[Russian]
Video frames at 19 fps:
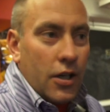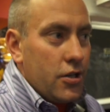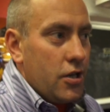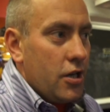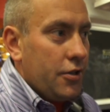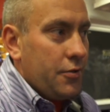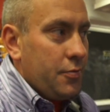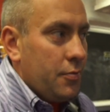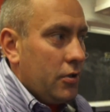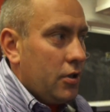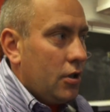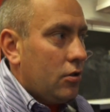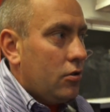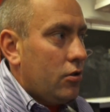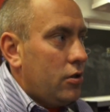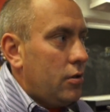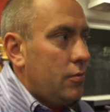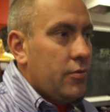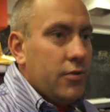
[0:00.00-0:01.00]
Сейчас мы
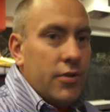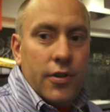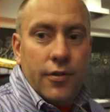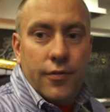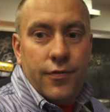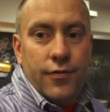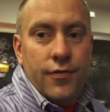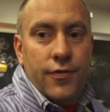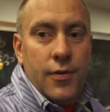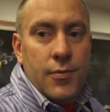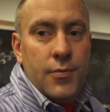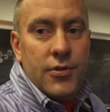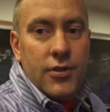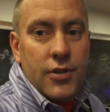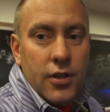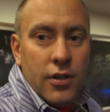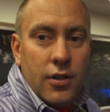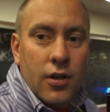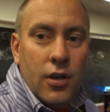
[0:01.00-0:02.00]
находимся в
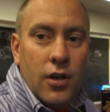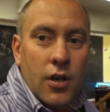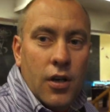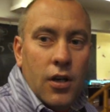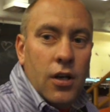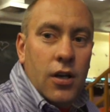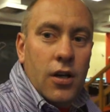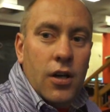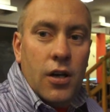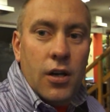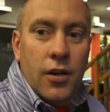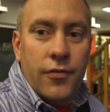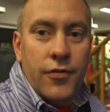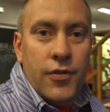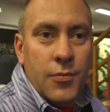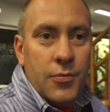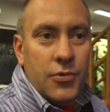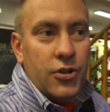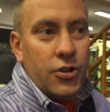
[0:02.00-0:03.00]
Вимсе. Э,
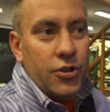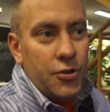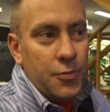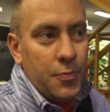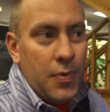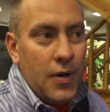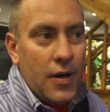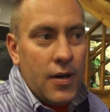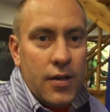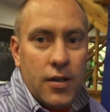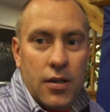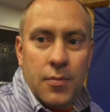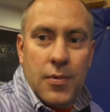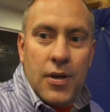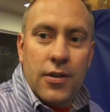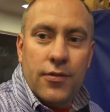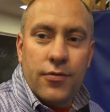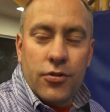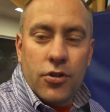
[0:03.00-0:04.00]
Вимси спа
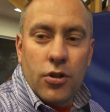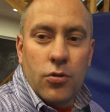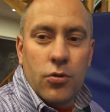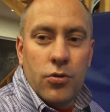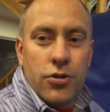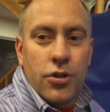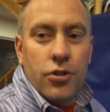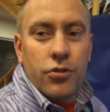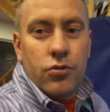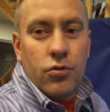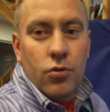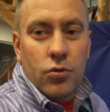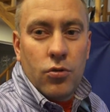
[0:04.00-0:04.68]
имеет вот такую детскую